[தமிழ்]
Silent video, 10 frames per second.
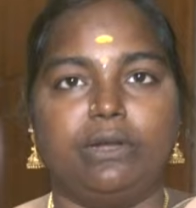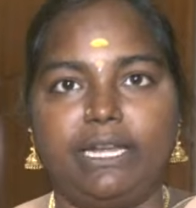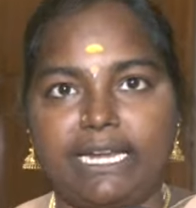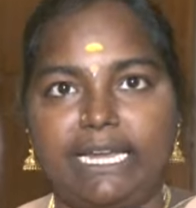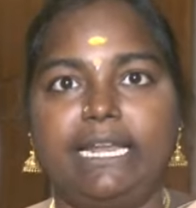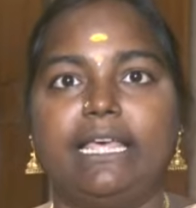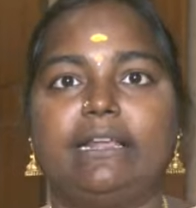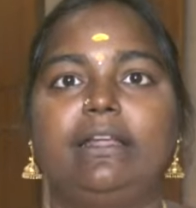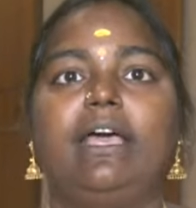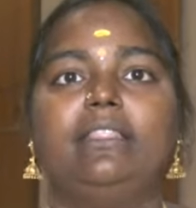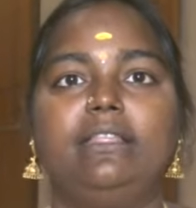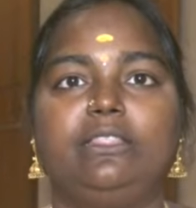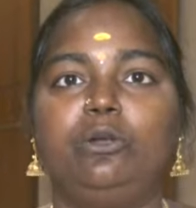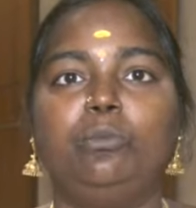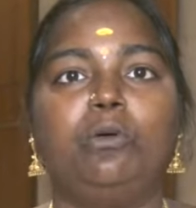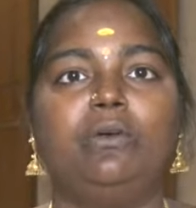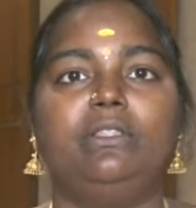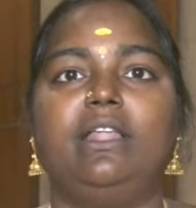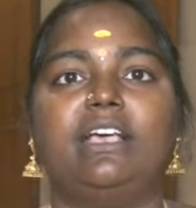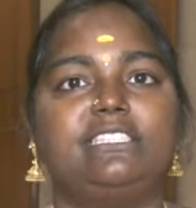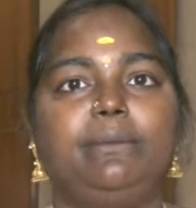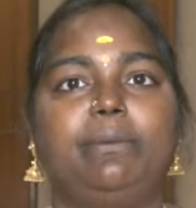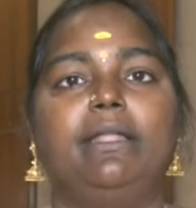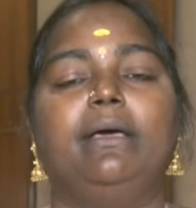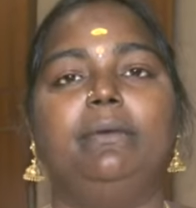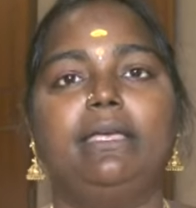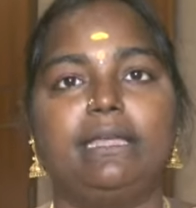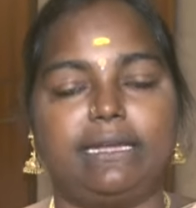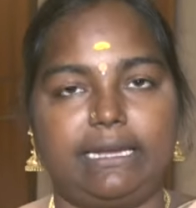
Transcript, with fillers: வாட்டி க்ளீனாக இருக்குன்னா அதை திரும்ப வந்து நாஸ்தி பண்ணாமல்